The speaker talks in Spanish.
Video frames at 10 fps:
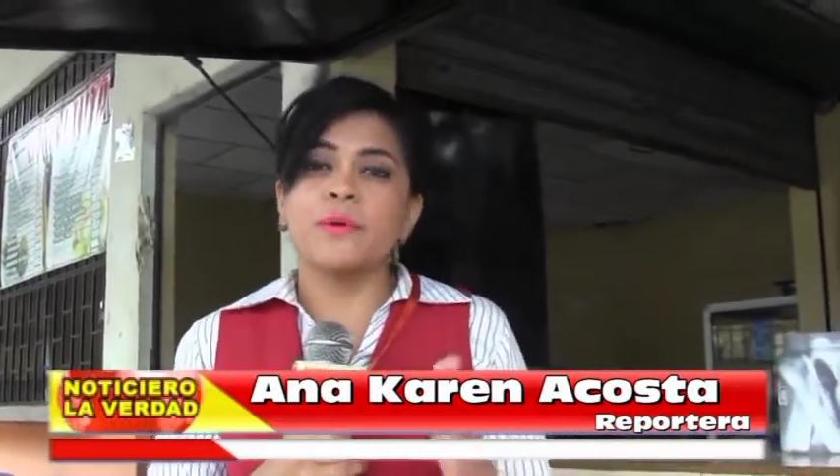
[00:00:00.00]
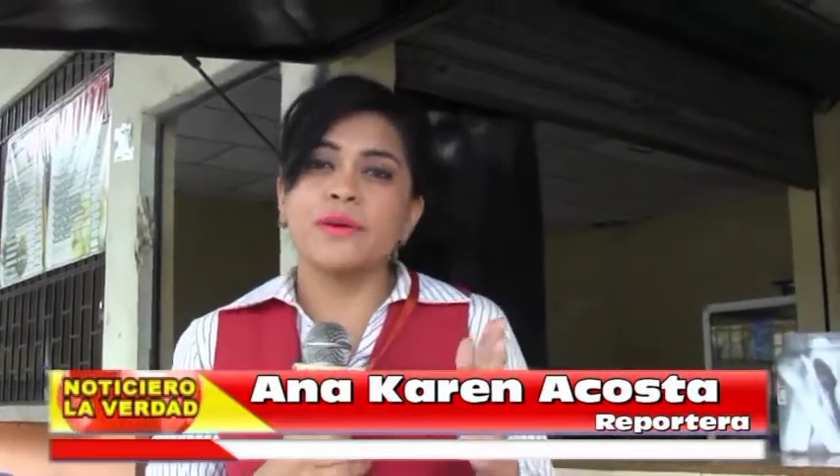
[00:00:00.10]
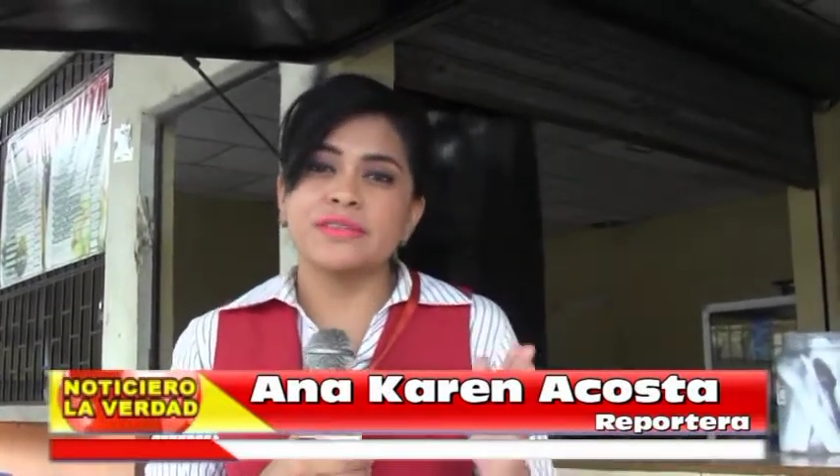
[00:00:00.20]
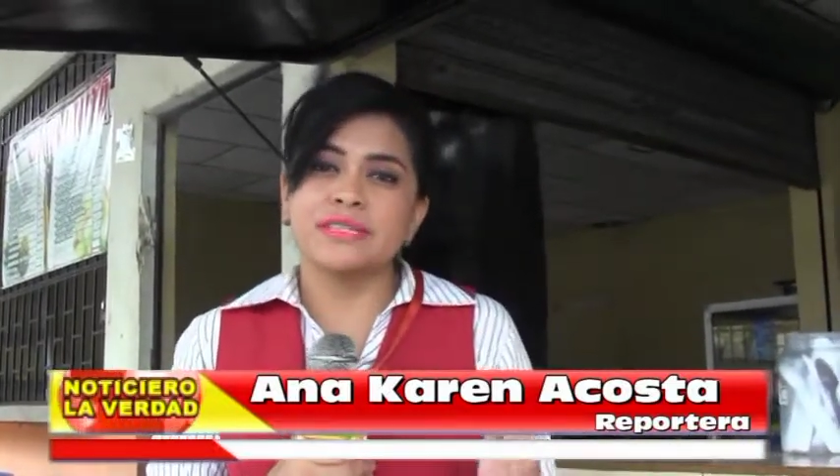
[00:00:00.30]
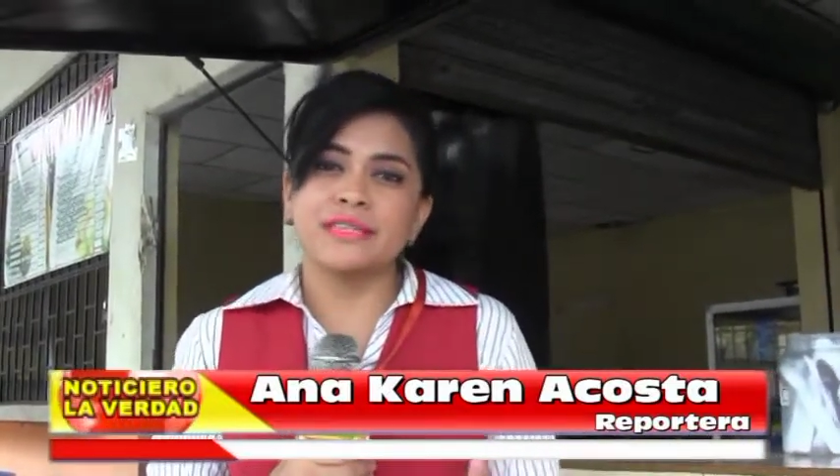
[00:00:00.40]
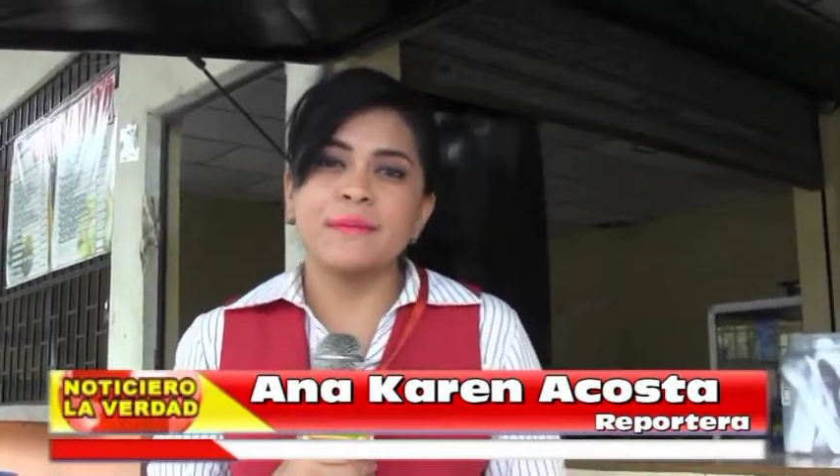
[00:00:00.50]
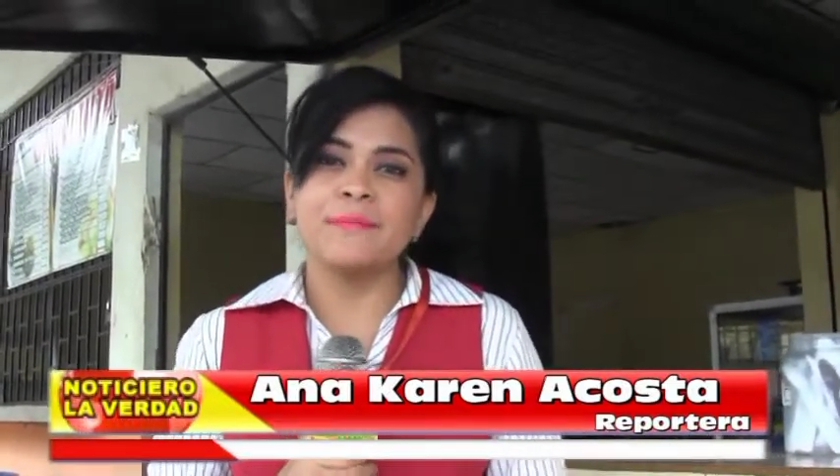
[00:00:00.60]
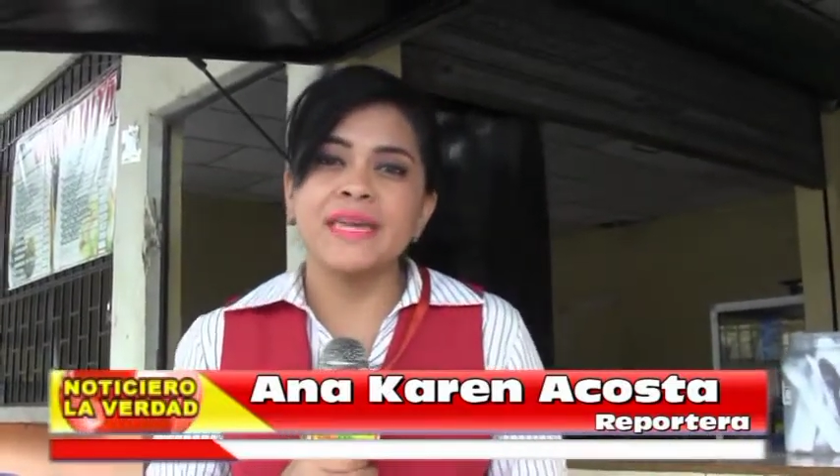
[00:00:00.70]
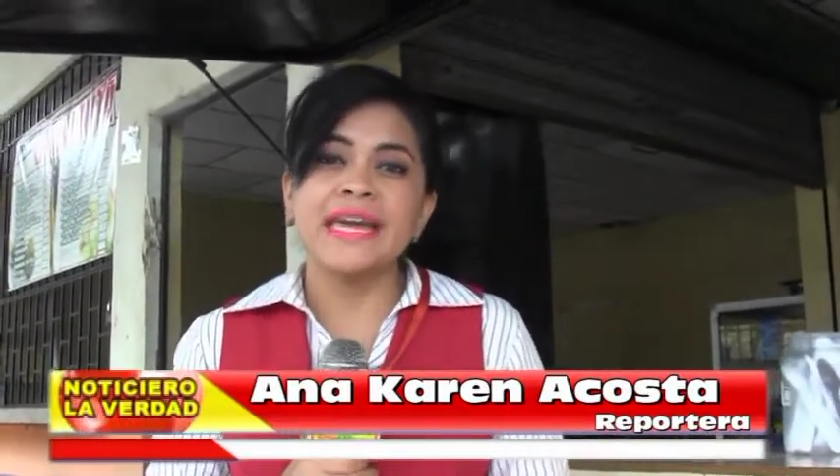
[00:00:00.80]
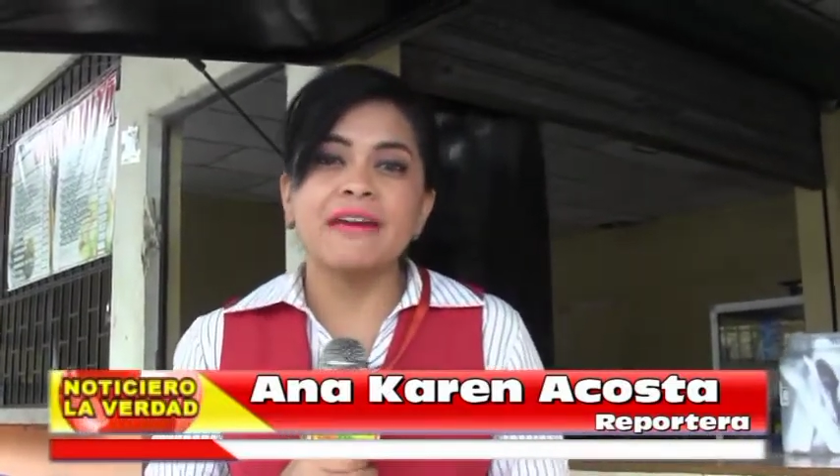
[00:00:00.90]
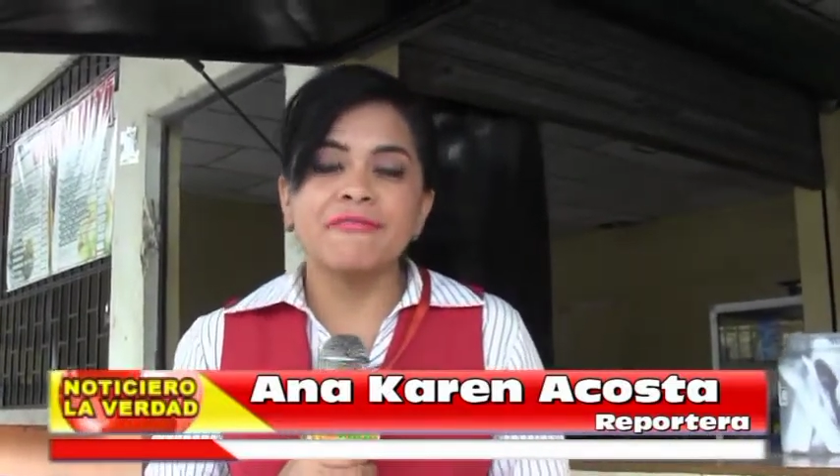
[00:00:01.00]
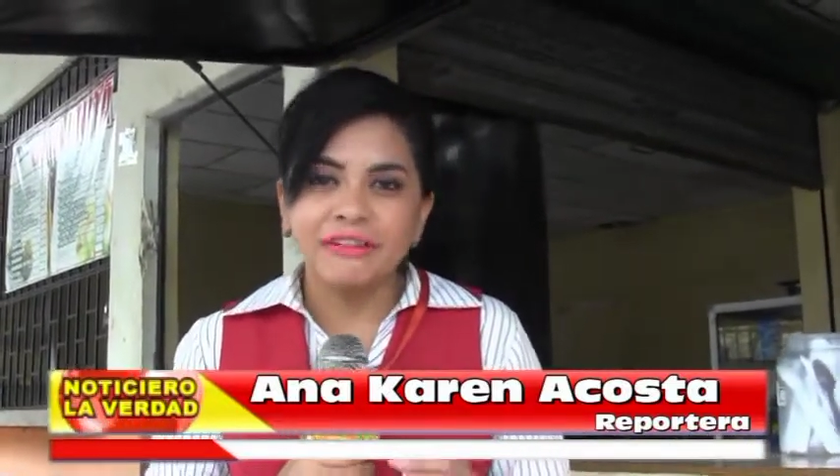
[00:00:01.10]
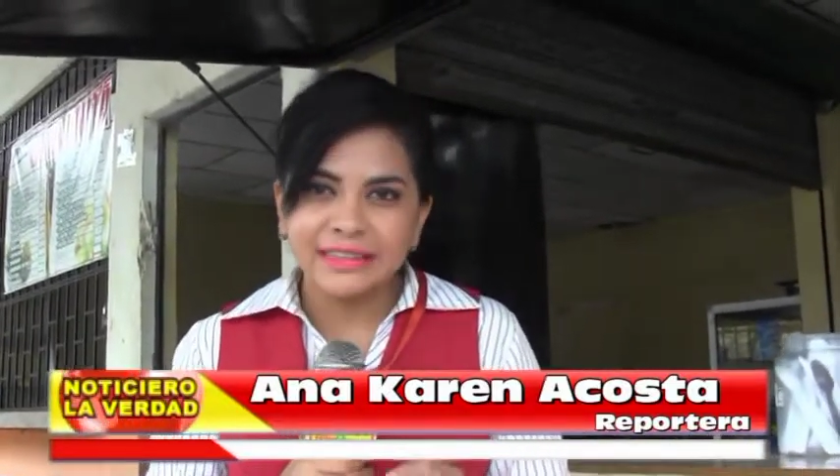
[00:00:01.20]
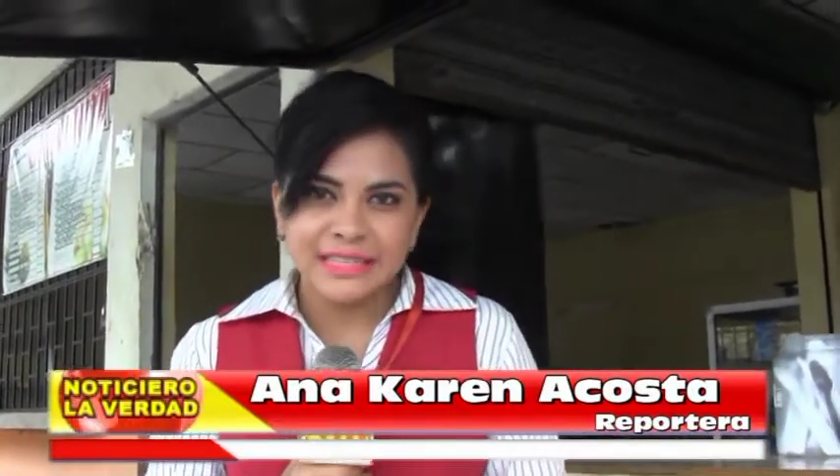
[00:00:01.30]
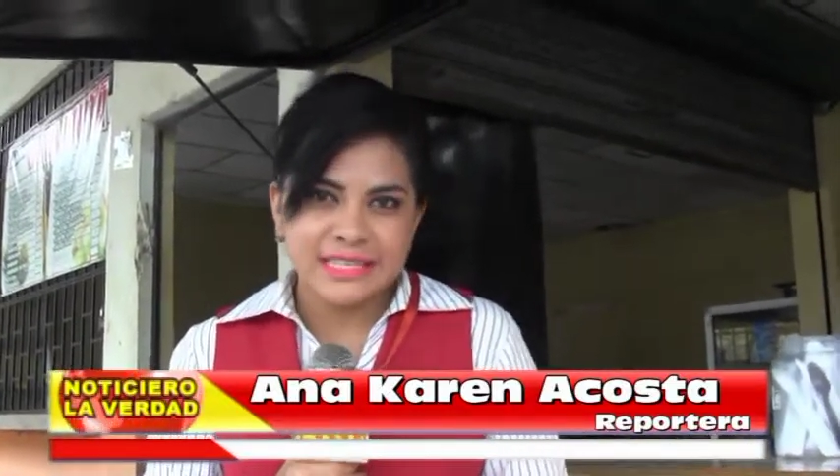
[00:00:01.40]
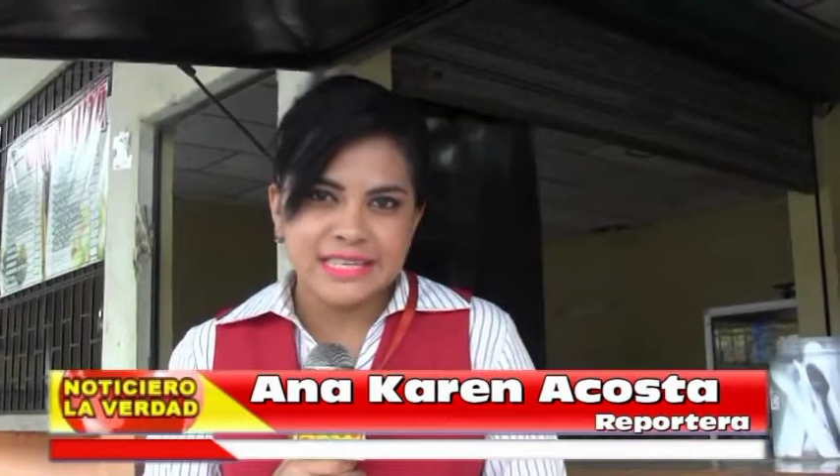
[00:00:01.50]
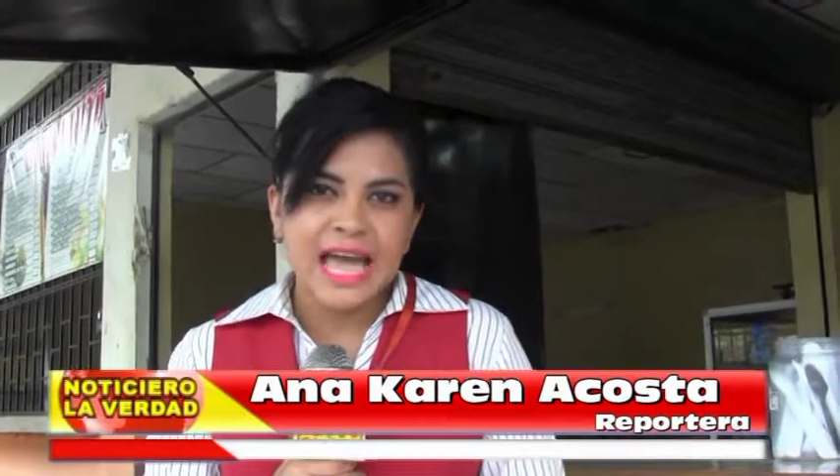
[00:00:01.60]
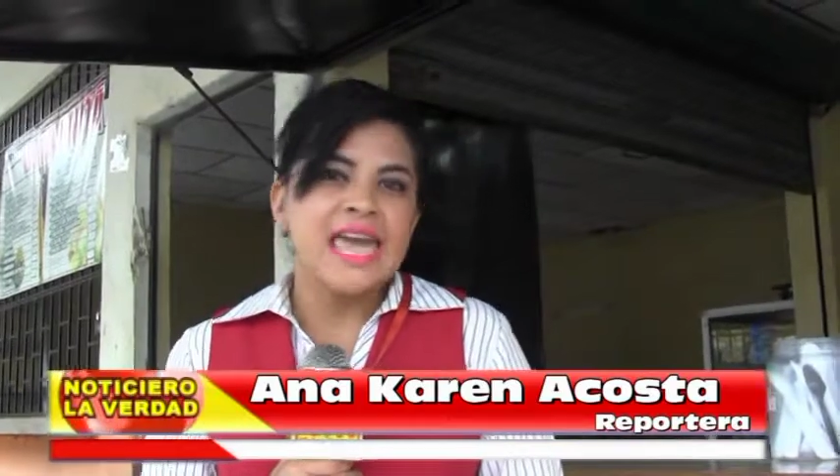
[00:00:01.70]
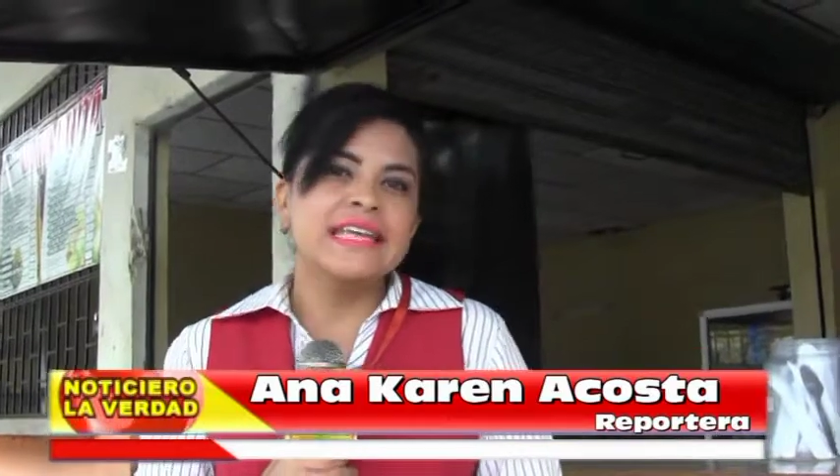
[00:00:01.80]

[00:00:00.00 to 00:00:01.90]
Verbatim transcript: pero así también enfatiza